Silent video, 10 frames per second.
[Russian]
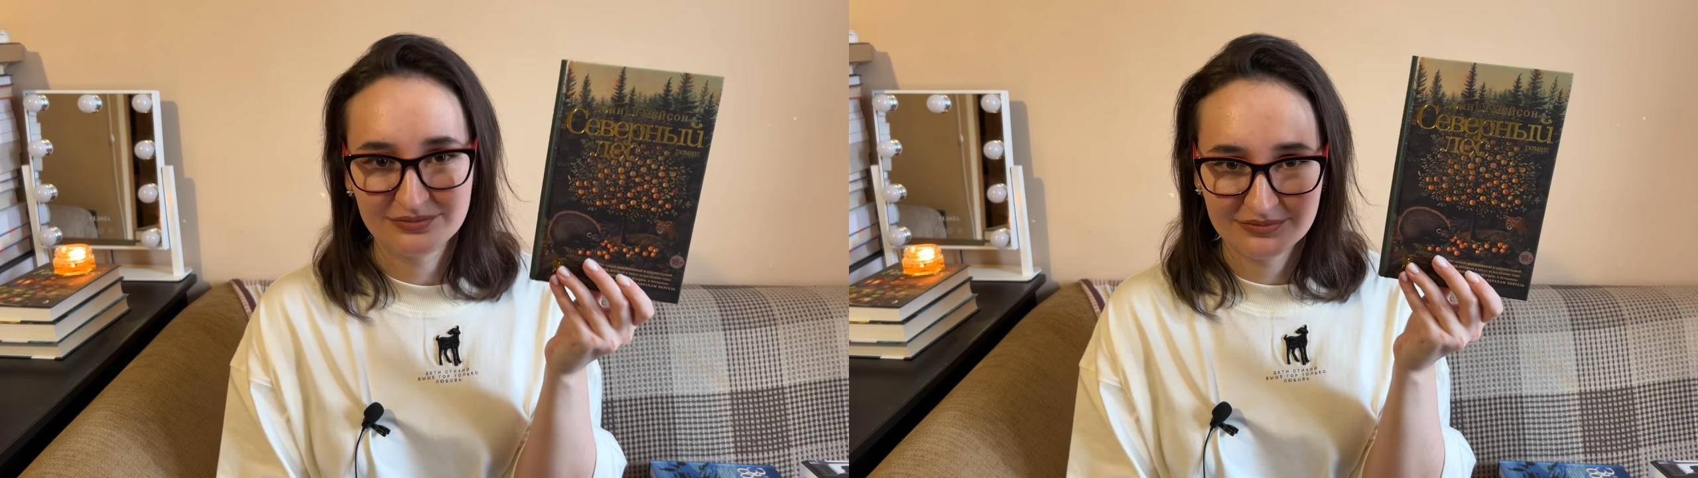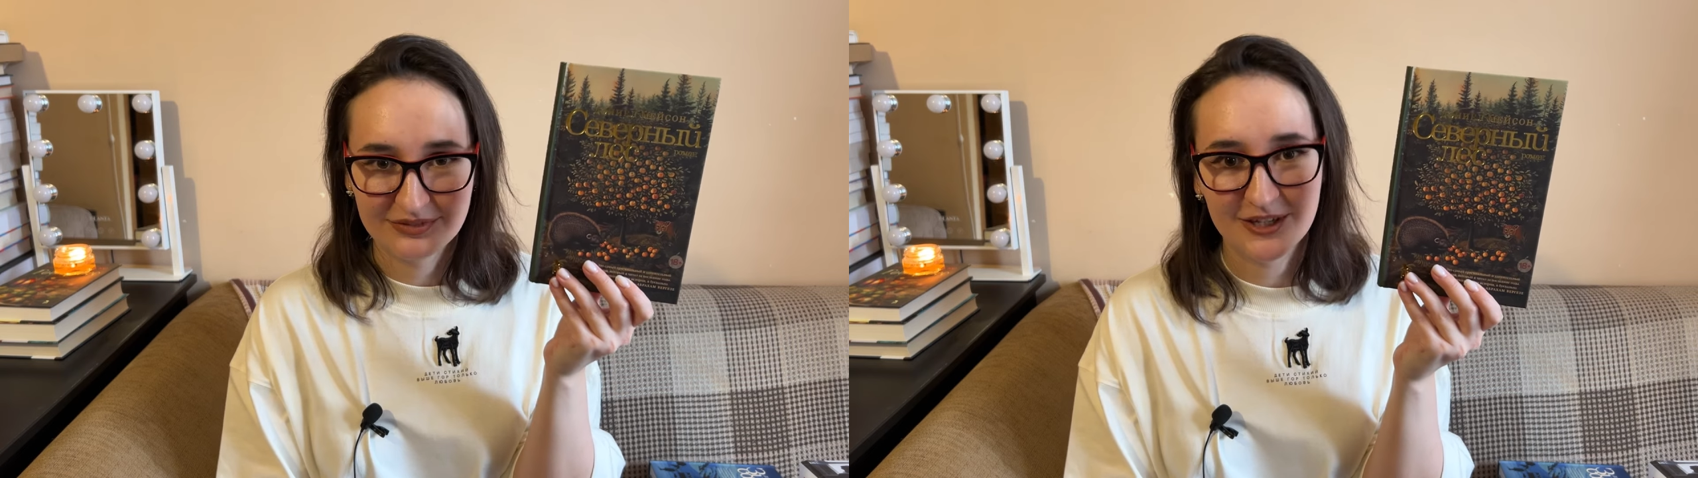
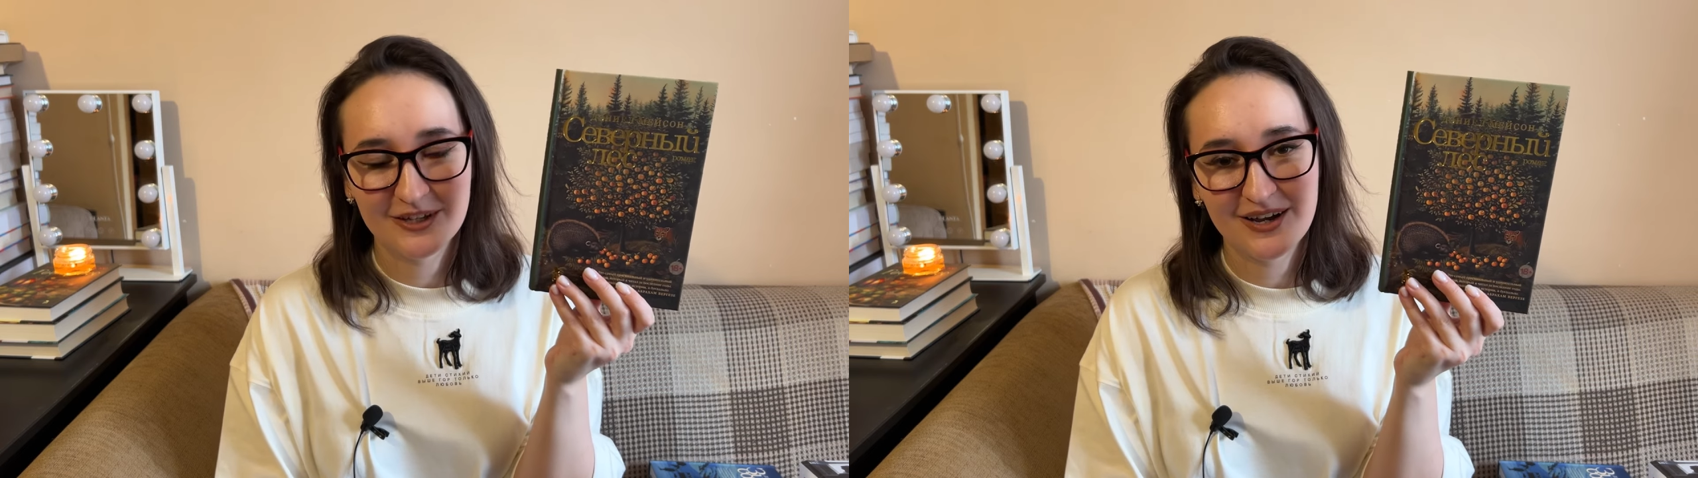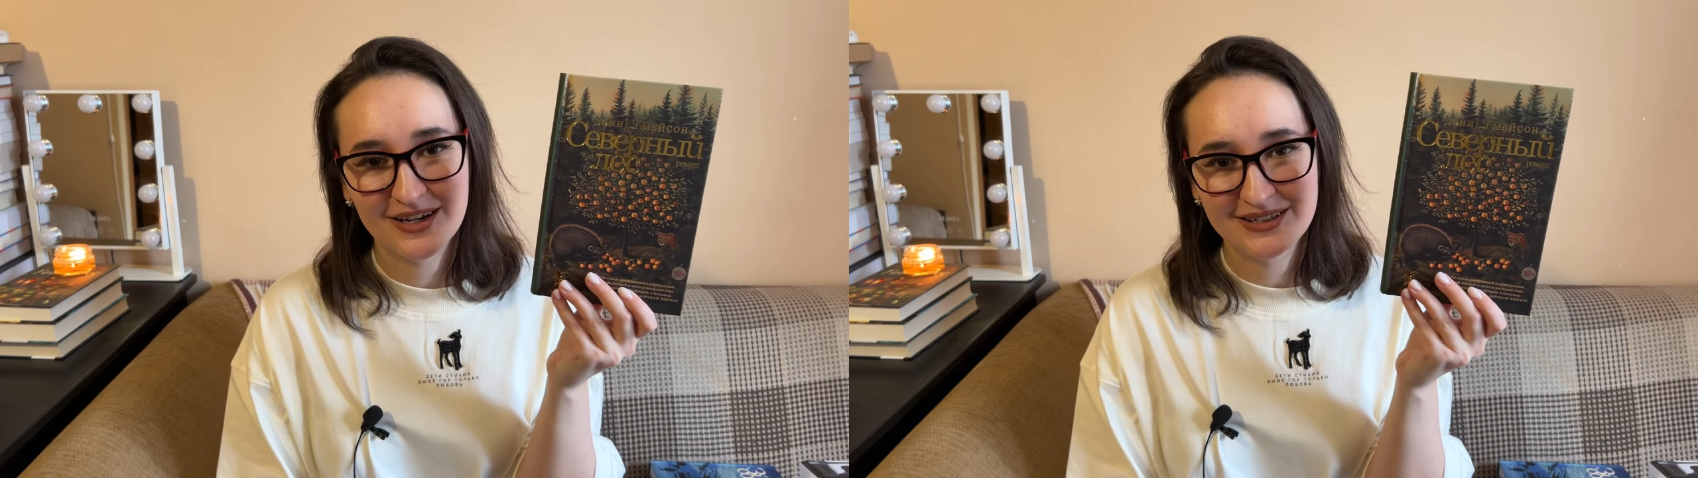надо
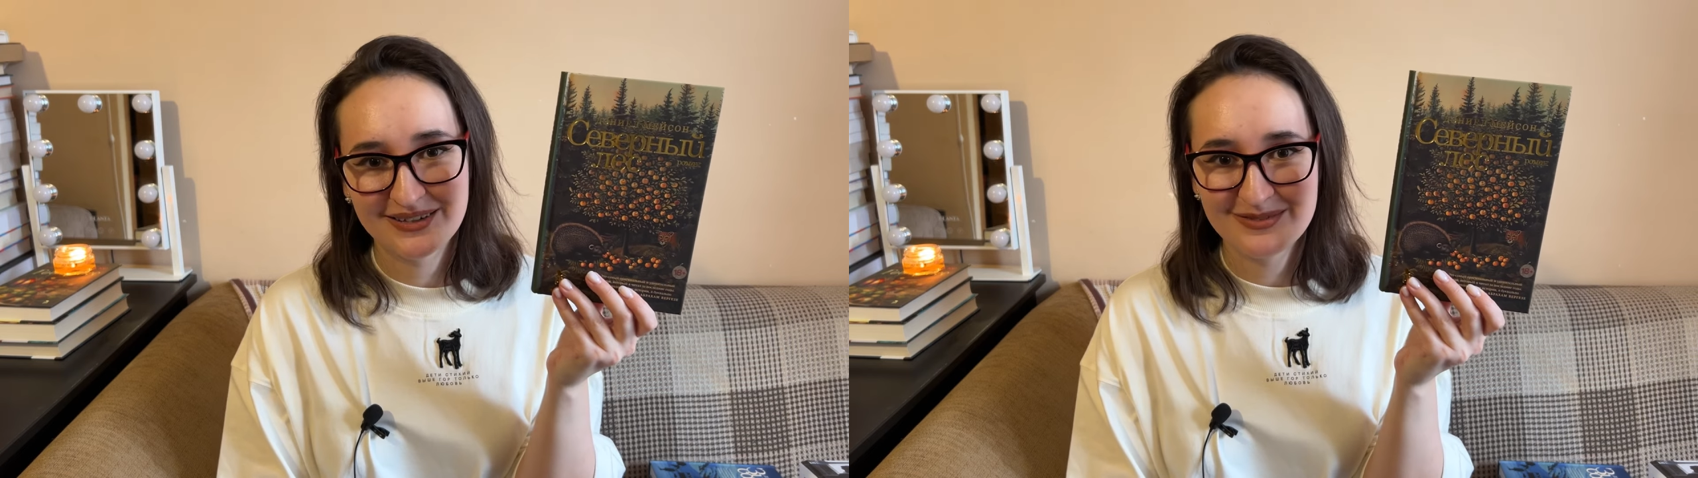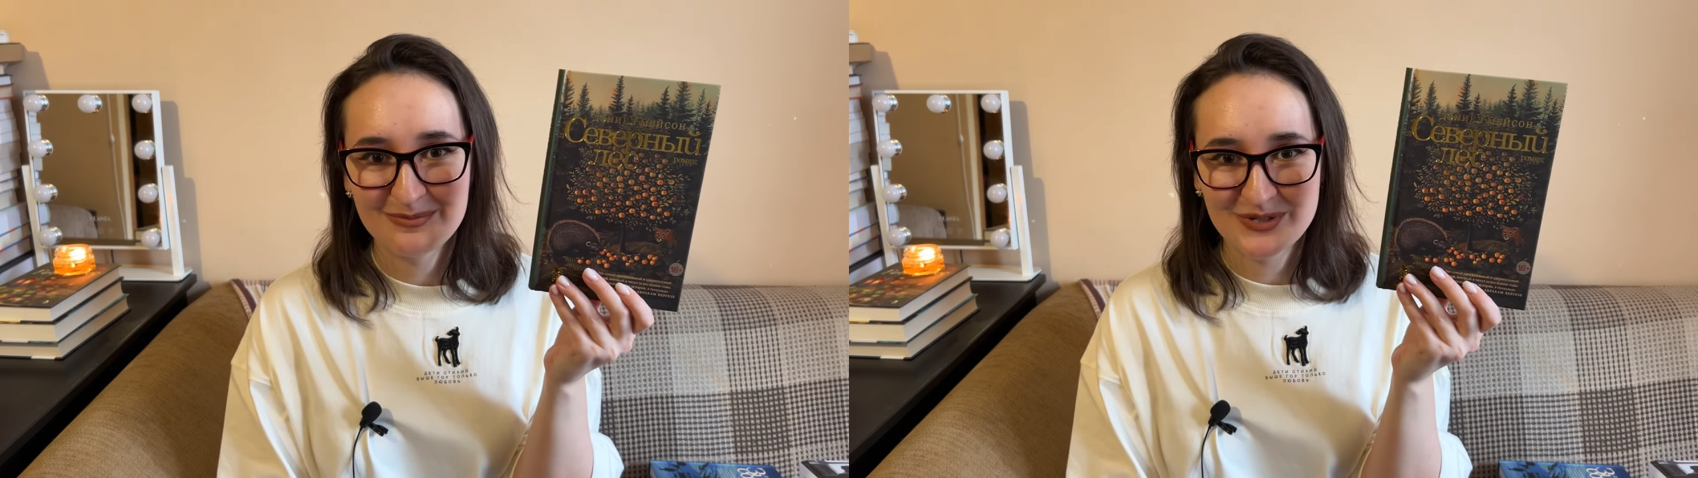
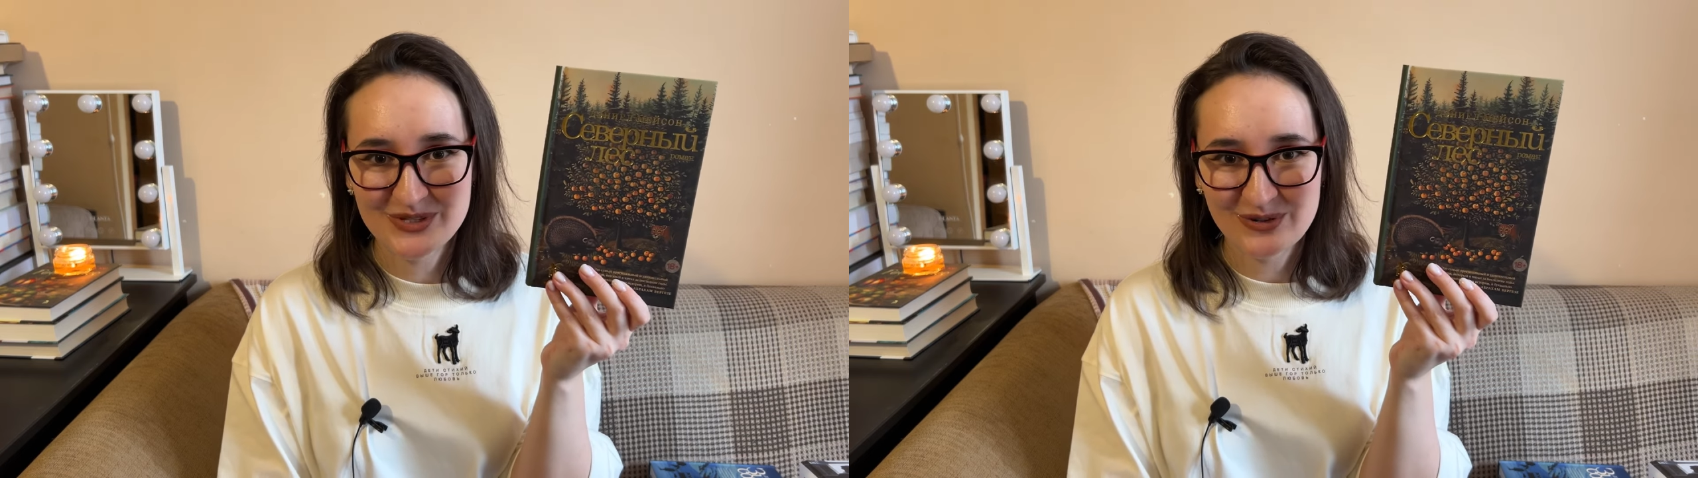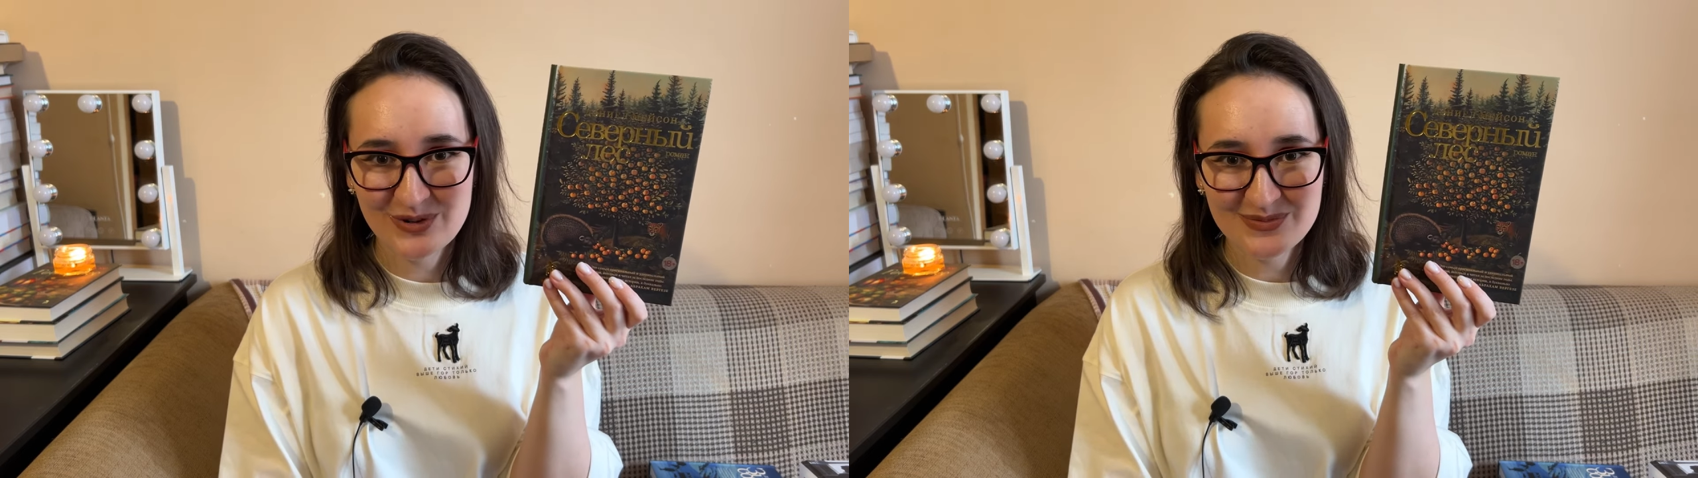как-то
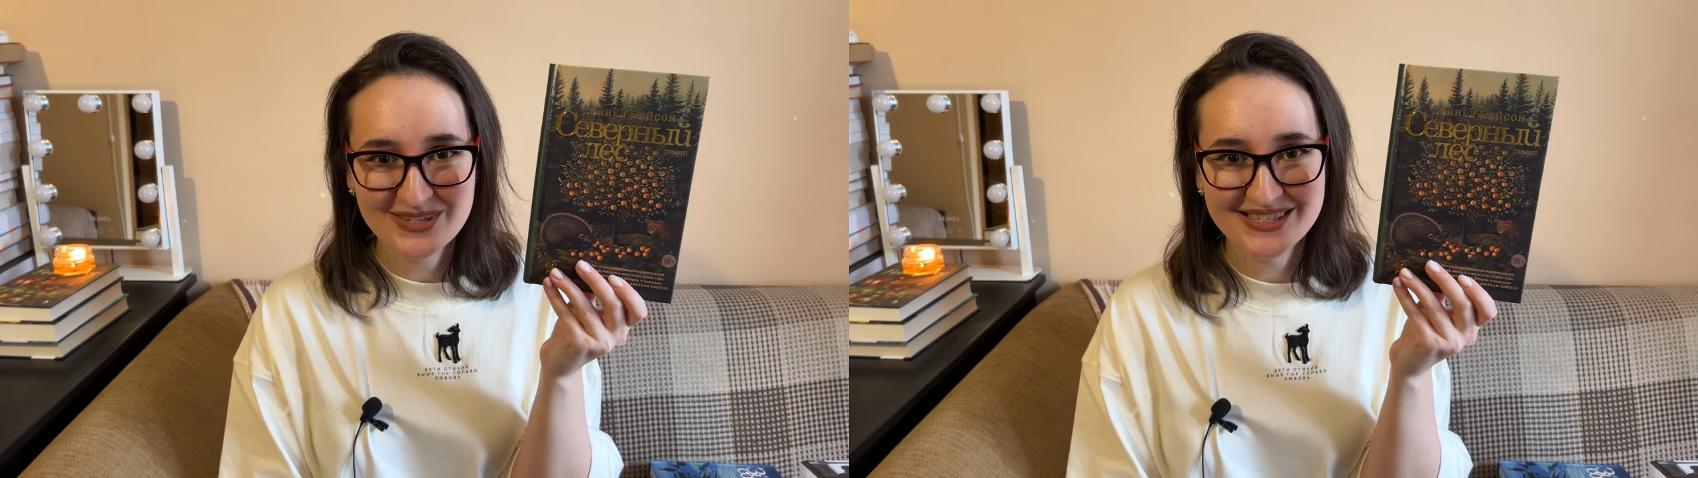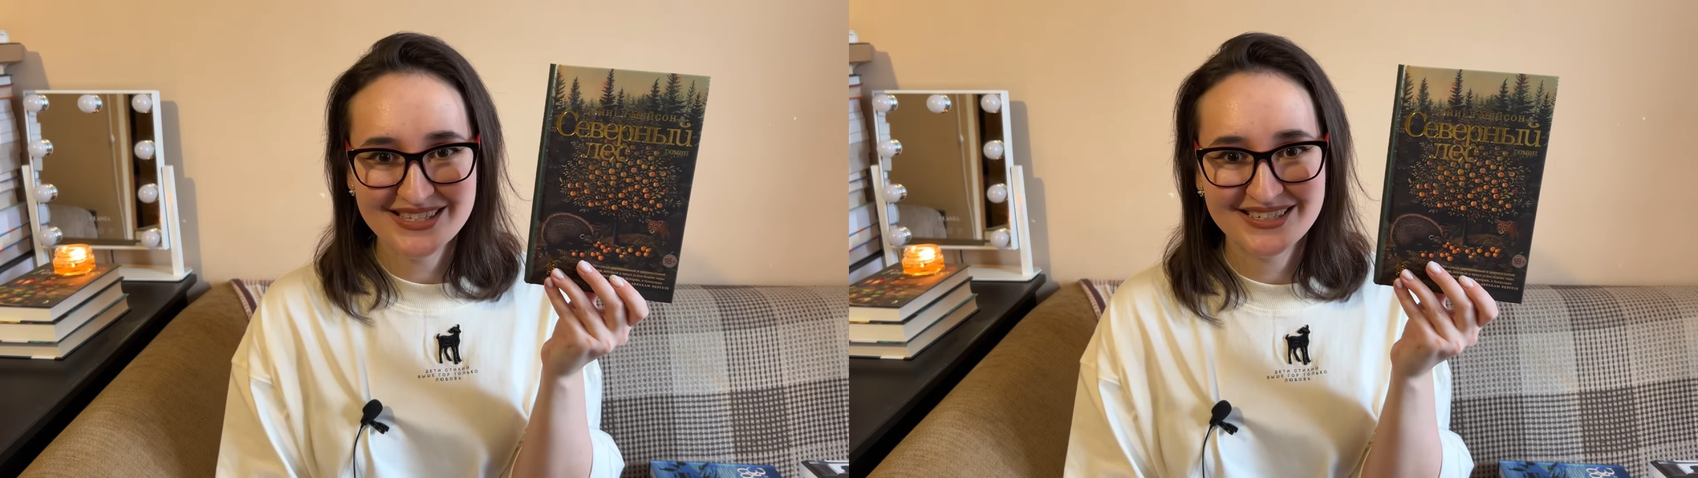
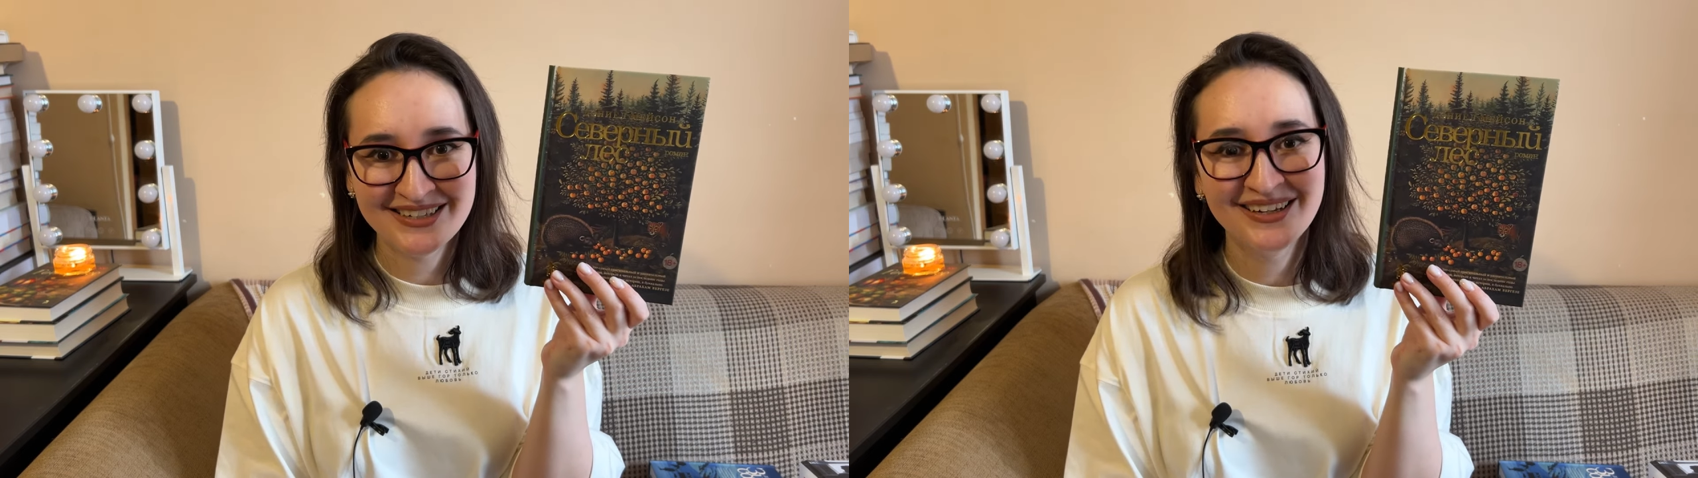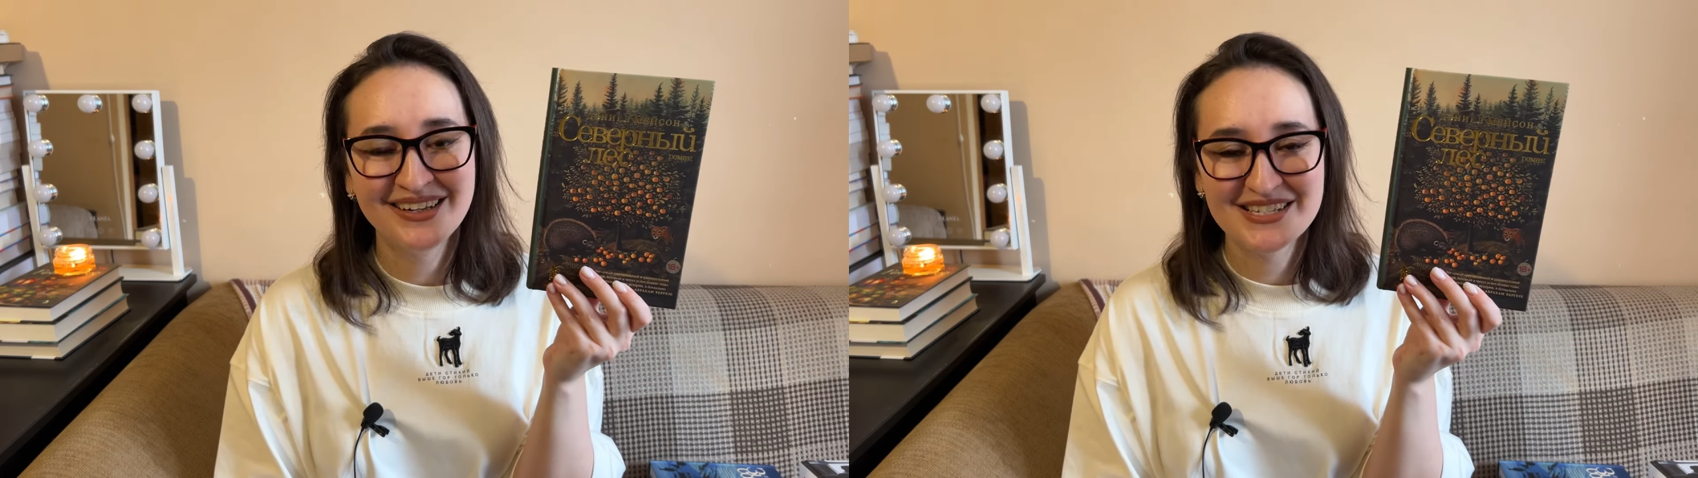познакомиться